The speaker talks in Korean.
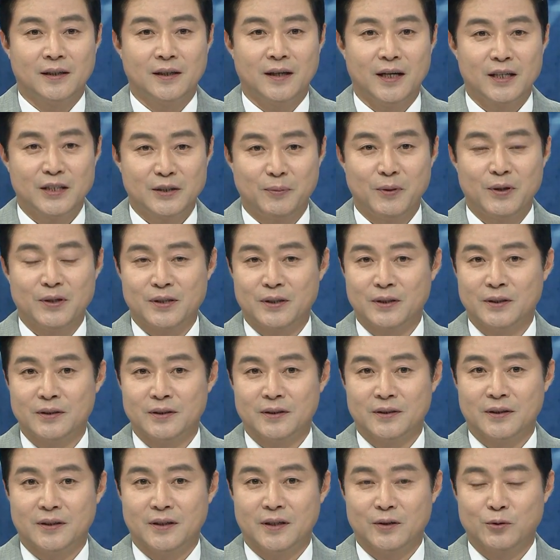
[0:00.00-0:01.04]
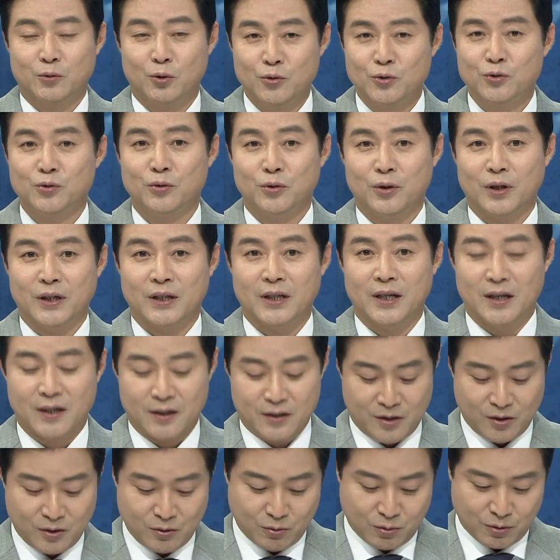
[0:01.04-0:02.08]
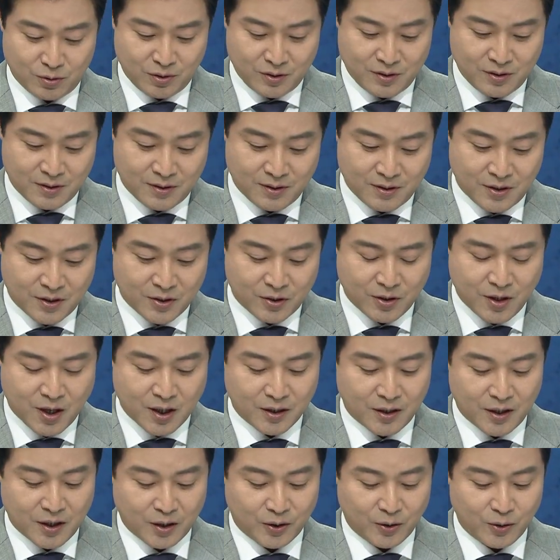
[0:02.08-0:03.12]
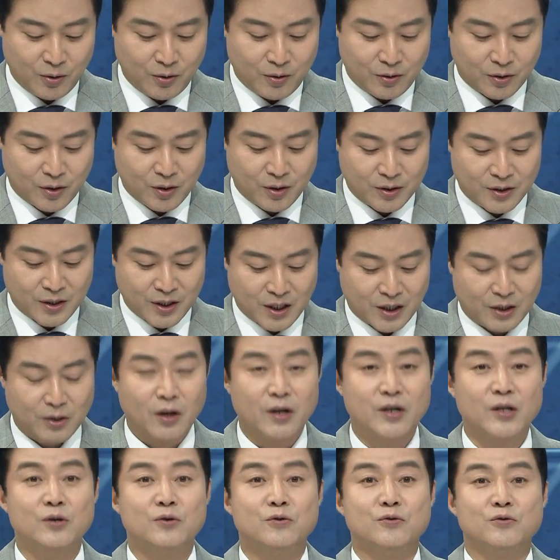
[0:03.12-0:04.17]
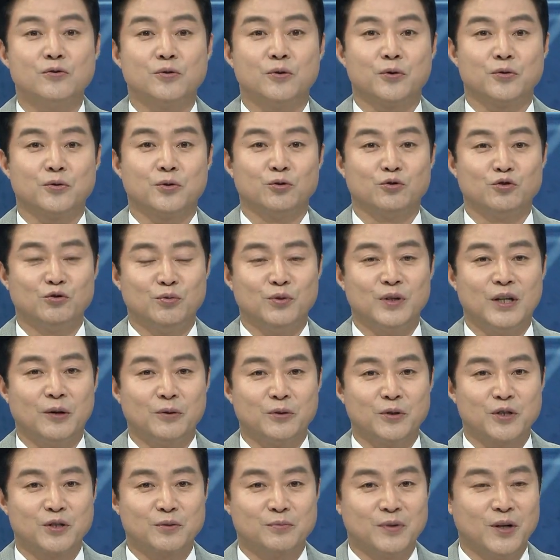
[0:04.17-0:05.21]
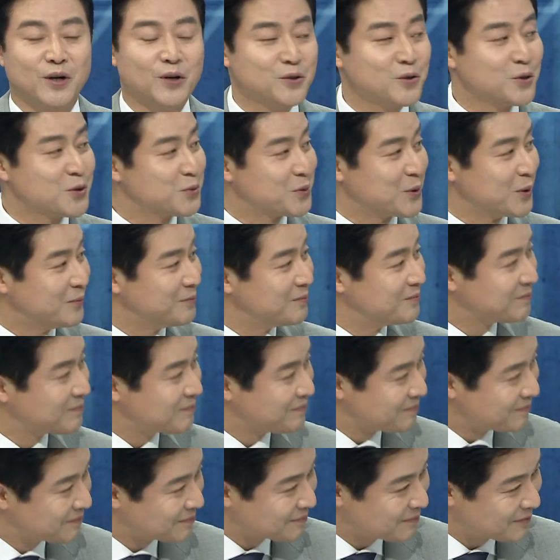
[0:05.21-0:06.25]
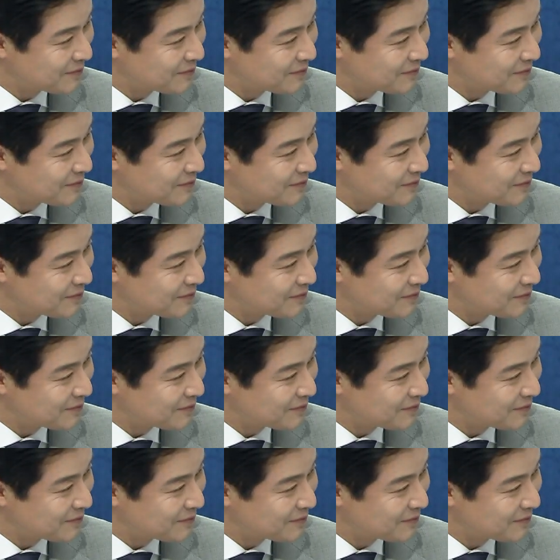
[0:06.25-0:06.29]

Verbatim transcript: SBS 손승욱 기자, 그리고 오늘은 서강대학교 경제학과 이윤수 교수 두 분 나오셨습니다. 어서 오십시오. 안녕하세요.